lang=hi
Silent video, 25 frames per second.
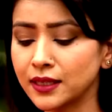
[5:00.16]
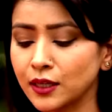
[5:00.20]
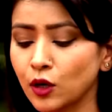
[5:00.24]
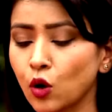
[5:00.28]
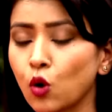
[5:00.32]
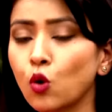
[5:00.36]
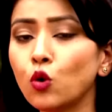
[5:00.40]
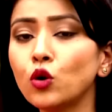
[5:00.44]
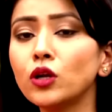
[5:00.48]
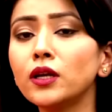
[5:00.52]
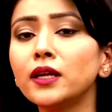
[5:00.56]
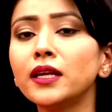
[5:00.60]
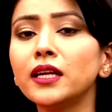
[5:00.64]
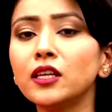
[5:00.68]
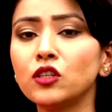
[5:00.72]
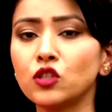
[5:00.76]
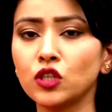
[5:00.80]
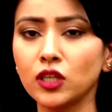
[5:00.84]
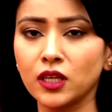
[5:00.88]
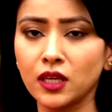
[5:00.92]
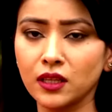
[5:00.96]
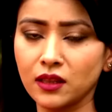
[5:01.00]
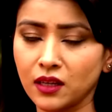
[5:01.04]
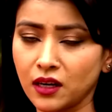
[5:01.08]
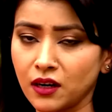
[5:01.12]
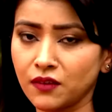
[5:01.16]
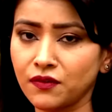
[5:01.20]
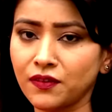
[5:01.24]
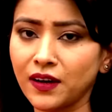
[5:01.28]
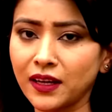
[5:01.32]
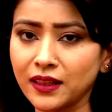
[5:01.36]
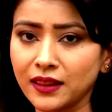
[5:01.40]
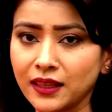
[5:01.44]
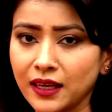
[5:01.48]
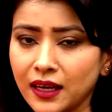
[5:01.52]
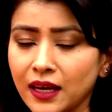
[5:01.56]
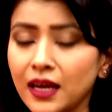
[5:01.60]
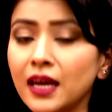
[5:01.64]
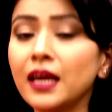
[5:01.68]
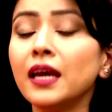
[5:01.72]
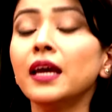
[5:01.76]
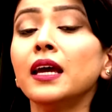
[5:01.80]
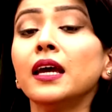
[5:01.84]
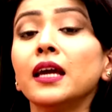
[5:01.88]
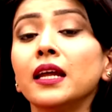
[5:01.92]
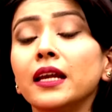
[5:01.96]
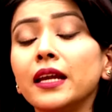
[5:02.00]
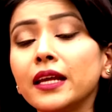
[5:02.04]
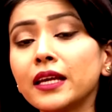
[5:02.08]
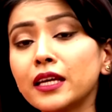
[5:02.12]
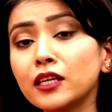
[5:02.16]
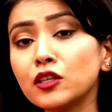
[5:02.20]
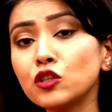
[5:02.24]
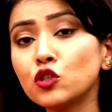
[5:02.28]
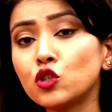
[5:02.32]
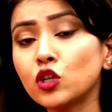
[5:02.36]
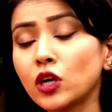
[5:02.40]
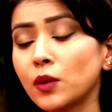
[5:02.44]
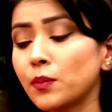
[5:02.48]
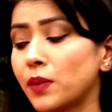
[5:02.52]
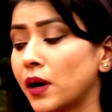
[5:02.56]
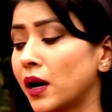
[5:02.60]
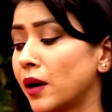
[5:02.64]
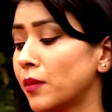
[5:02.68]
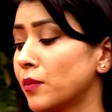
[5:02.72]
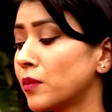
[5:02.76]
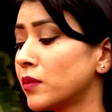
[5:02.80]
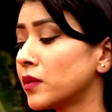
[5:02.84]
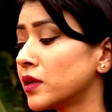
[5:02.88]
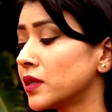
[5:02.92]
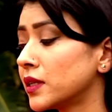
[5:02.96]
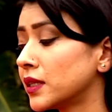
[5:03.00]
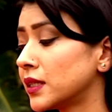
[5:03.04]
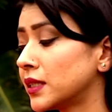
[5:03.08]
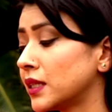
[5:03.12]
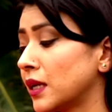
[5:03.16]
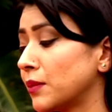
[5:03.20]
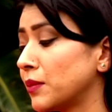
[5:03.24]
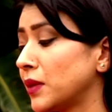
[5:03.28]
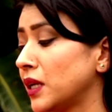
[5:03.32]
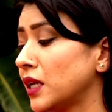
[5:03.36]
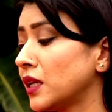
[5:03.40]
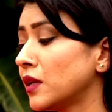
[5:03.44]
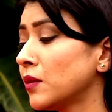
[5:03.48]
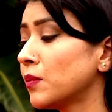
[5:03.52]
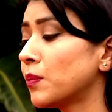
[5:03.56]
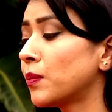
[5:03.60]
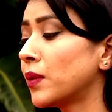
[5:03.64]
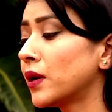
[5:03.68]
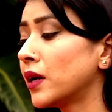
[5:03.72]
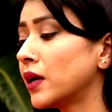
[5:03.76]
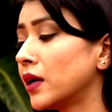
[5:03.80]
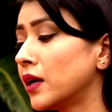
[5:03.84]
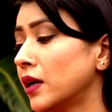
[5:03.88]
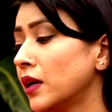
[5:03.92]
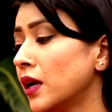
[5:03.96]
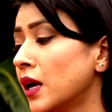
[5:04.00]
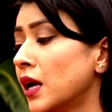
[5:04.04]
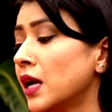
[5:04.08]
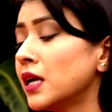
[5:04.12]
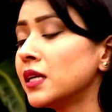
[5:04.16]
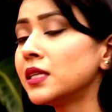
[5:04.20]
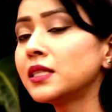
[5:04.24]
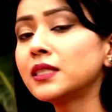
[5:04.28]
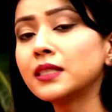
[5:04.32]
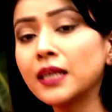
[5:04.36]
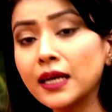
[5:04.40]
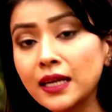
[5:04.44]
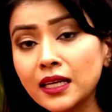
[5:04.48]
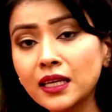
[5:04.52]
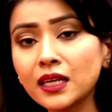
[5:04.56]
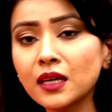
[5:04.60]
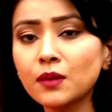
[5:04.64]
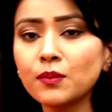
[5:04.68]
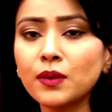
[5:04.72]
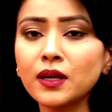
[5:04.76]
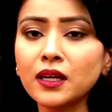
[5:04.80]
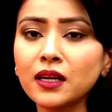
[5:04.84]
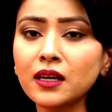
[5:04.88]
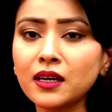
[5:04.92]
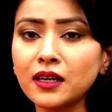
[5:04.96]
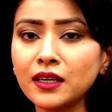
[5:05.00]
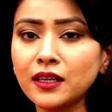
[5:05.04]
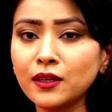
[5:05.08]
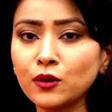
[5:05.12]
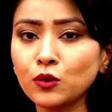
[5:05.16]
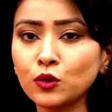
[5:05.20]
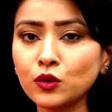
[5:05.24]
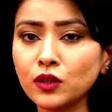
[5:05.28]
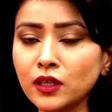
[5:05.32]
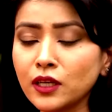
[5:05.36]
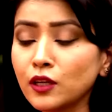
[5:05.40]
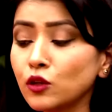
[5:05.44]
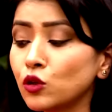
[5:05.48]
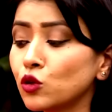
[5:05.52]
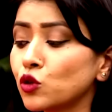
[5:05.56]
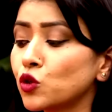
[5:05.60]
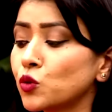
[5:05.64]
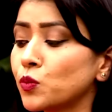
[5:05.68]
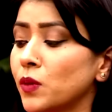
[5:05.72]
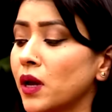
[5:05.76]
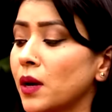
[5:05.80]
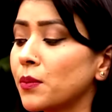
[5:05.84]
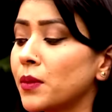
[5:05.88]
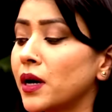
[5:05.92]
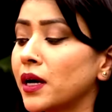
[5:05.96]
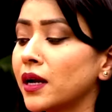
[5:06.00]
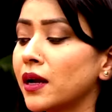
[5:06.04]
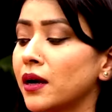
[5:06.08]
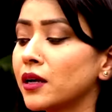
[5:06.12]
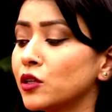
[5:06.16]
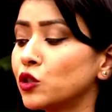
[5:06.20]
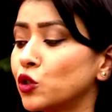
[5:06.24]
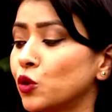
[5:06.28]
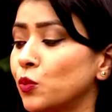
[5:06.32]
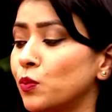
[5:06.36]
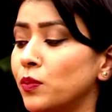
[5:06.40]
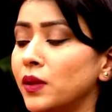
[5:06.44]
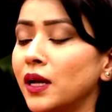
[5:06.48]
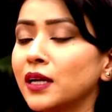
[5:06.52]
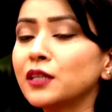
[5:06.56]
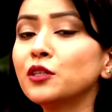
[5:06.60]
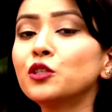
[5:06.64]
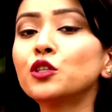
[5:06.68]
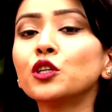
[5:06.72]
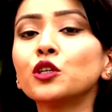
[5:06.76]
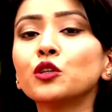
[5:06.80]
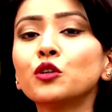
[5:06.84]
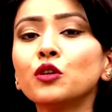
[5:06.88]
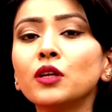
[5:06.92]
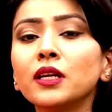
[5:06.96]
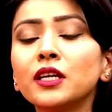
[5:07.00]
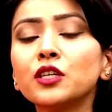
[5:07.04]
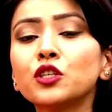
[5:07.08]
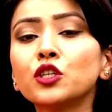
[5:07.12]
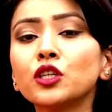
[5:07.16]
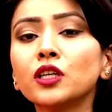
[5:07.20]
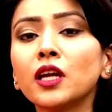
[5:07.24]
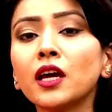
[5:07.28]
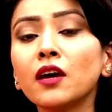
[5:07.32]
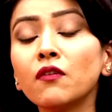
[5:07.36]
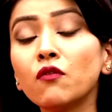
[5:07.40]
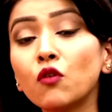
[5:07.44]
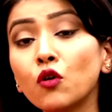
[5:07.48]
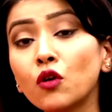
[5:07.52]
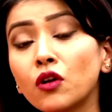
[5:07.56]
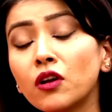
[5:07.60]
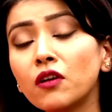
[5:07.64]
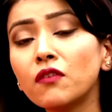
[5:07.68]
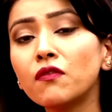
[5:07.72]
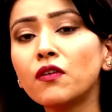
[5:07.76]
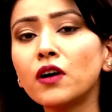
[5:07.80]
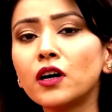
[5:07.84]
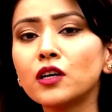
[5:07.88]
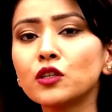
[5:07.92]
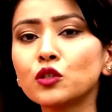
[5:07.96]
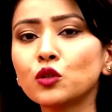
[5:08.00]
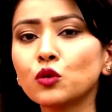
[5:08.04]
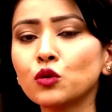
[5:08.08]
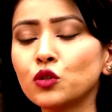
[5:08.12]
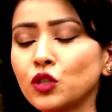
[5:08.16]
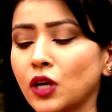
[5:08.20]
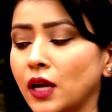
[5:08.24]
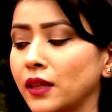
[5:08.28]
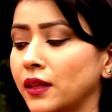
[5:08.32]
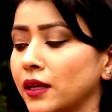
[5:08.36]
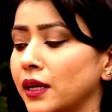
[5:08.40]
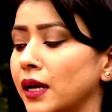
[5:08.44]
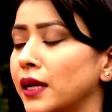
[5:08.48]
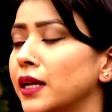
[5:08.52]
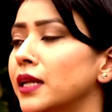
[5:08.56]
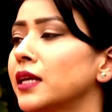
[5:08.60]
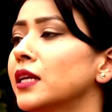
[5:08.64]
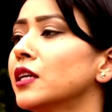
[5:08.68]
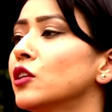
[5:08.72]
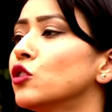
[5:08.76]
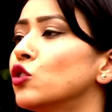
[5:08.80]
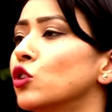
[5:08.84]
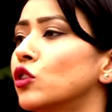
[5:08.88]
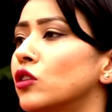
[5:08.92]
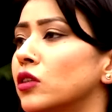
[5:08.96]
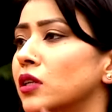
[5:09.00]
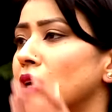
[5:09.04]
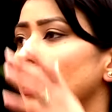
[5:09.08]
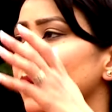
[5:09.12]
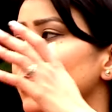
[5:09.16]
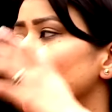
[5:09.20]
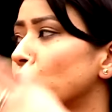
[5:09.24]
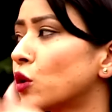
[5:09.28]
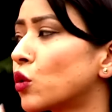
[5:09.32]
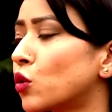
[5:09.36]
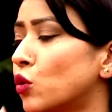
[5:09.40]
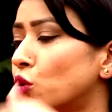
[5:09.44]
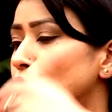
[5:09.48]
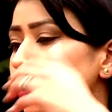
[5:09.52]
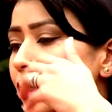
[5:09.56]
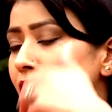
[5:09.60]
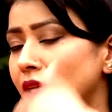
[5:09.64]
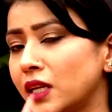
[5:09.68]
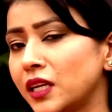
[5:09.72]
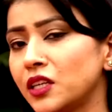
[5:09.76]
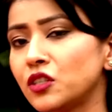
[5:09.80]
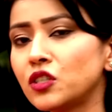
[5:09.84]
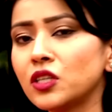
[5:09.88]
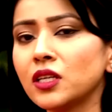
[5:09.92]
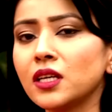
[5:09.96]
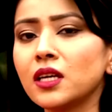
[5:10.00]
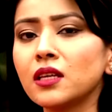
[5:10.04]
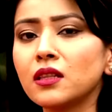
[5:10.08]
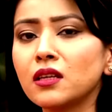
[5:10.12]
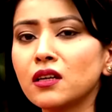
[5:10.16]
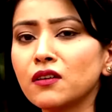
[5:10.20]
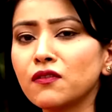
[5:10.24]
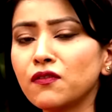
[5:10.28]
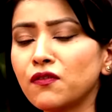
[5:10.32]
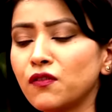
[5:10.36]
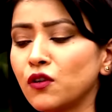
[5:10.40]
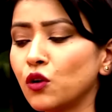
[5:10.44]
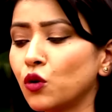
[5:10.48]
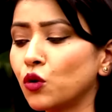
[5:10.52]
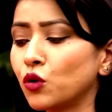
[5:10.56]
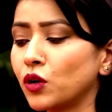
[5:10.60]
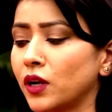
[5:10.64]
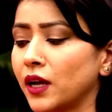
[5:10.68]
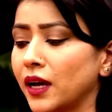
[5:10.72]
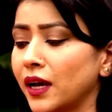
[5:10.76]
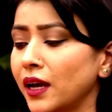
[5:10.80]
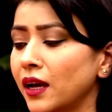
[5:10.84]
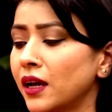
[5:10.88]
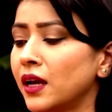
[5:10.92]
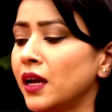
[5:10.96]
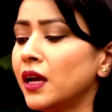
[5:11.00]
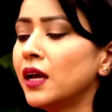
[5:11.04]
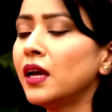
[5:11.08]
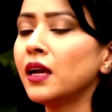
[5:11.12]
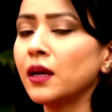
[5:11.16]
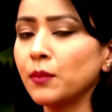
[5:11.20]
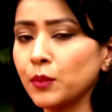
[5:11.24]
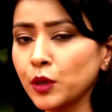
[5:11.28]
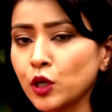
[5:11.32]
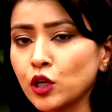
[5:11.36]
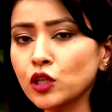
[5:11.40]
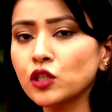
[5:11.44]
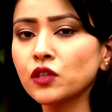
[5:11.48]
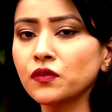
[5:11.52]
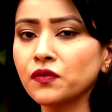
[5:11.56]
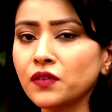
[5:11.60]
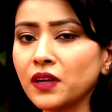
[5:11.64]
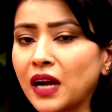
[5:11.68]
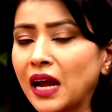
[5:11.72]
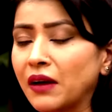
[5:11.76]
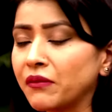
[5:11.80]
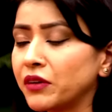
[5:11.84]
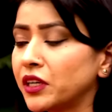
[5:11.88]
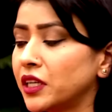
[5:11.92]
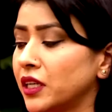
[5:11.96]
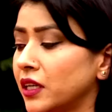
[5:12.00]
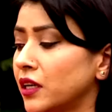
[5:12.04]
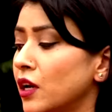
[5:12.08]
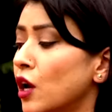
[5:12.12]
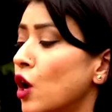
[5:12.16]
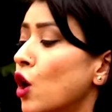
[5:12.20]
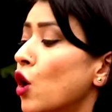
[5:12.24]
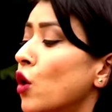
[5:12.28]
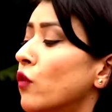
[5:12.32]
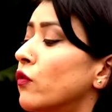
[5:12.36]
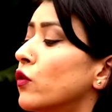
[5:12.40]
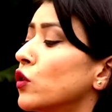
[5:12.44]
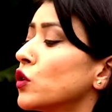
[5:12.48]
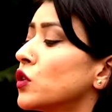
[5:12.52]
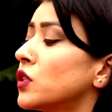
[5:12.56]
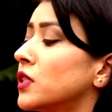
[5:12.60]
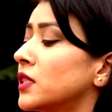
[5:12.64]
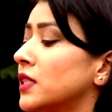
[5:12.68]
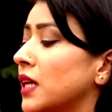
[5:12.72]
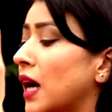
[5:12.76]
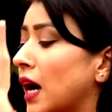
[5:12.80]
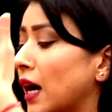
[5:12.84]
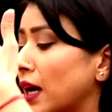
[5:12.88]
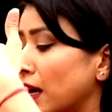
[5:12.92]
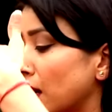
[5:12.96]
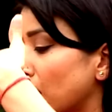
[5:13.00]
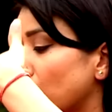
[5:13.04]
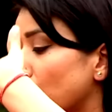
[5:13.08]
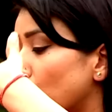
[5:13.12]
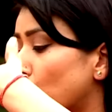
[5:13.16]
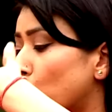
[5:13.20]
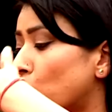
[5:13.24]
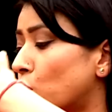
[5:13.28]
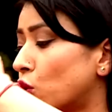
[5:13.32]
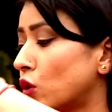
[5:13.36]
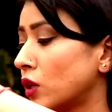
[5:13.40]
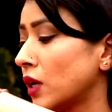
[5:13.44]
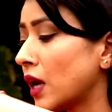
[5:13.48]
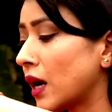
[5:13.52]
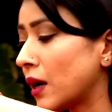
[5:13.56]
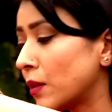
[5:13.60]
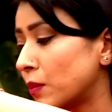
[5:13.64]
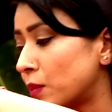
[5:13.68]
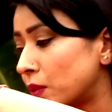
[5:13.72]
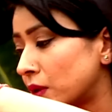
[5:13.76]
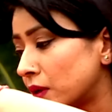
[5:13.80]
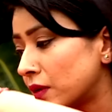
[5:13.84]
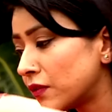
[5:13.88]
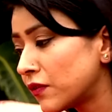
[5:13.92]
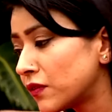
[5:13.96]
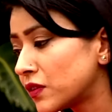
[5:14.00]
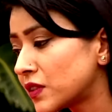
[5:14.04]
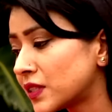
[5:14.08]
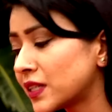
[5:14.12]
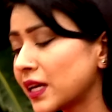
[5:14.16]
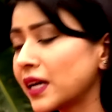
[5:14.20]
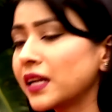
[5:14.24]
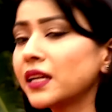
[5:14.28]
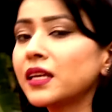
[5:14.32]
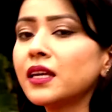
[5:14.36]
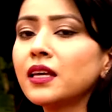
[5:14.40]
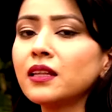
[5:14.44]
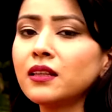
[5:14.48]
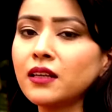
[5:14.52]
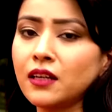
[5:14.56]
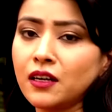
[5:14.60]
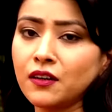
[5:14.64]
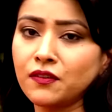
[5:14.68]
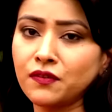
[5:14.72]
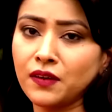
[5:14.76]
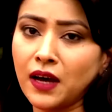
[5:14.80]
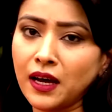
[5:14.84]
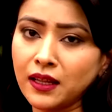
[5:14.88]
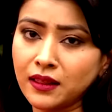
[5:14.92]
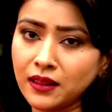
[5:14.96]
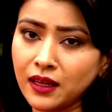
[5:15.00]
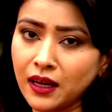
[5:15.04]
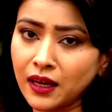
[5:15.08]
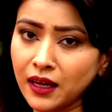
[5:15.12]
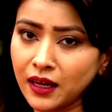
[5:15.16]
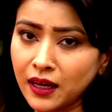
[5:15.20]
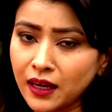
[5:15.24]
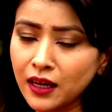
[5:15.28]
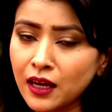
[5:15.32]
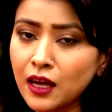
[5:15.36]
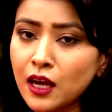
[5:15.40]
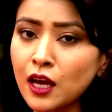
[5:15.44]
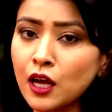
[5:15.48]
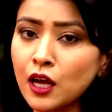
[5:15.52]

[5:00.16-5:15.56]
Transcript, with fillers: से खून नीचे की तरफ आता है लेकिन जब हम ज़मीन पर सर के बल खड़े होते हैं तो उसमें हमारा जो ब्लड सर्कुलेशन है वो रिवर्स हो जाता है यानी कि जितना भी खून नीचे की तरफ फ्लो हो रहा है बिकॉज ऑफ ग्रेविटी वो सारा खून अब सर की तरफ आता है